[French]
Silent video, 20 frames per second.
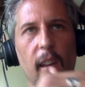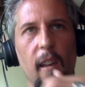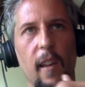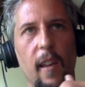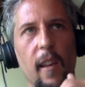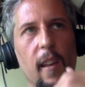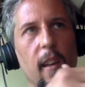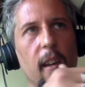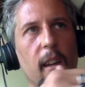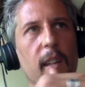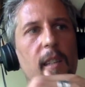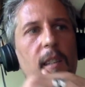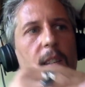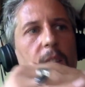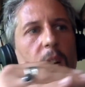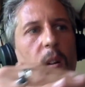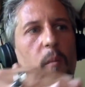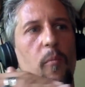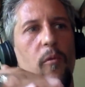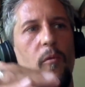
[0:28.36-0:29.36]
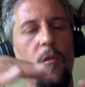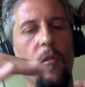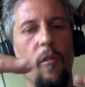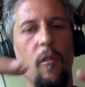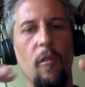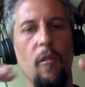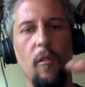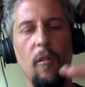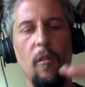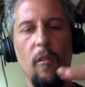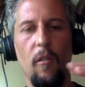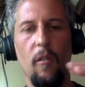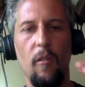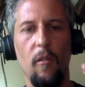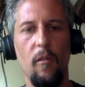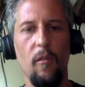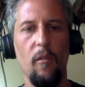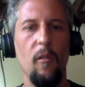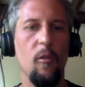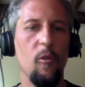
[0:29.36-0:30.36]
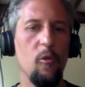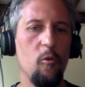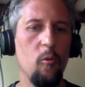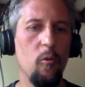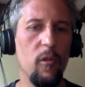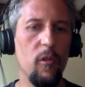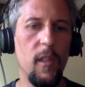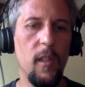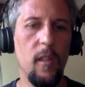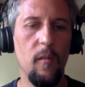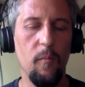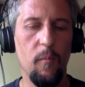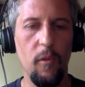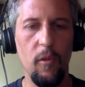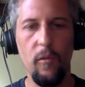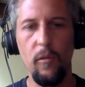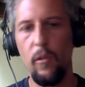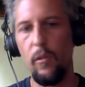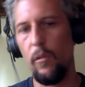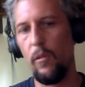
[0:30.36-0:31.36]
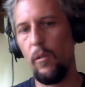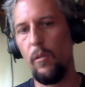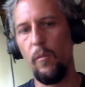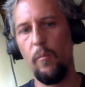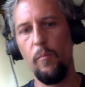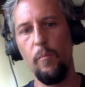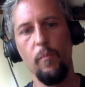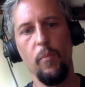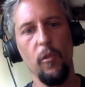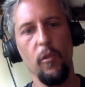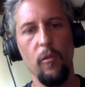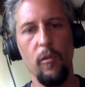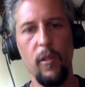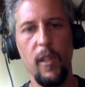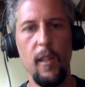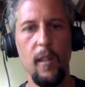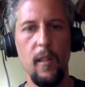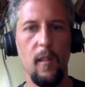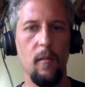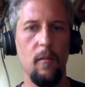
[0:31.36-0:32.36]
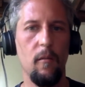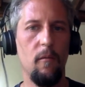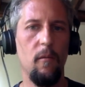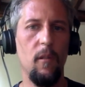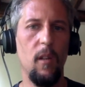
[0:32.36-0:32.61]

est, restée un peu en, sourdine pendant, pendant 15